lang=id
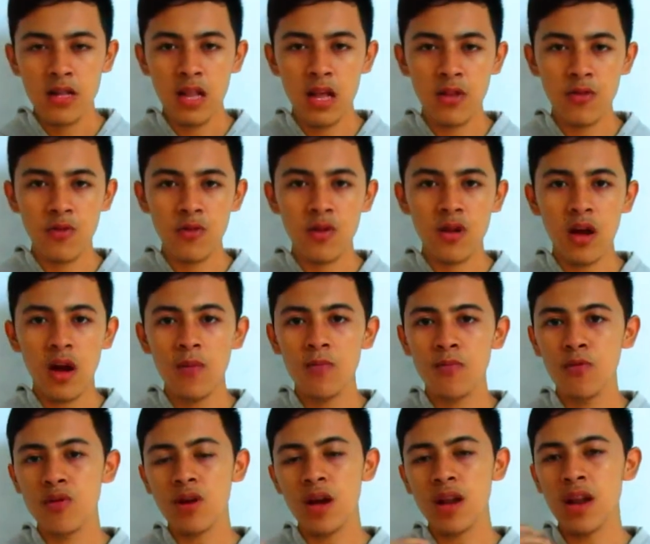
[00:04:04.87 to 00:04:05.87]
dan juga
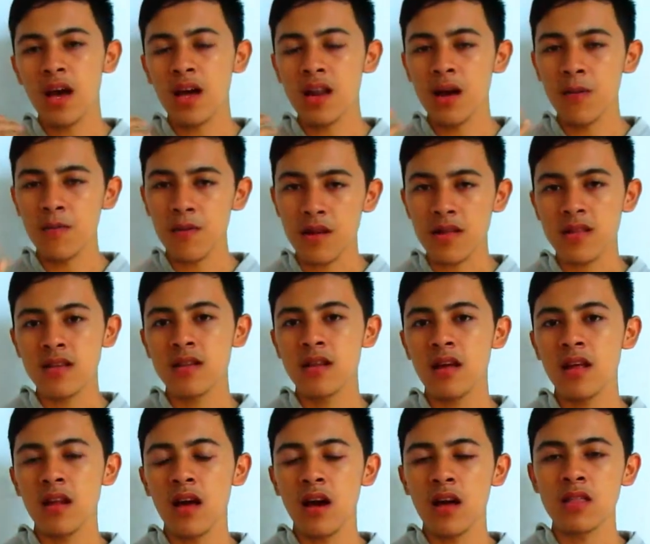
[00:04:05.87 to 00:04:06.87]
bukan anak
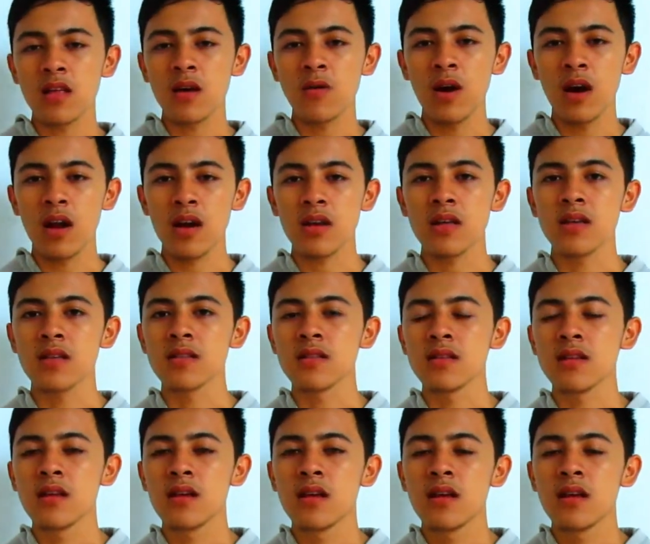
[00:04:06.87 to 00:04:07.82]
presiden atau artis.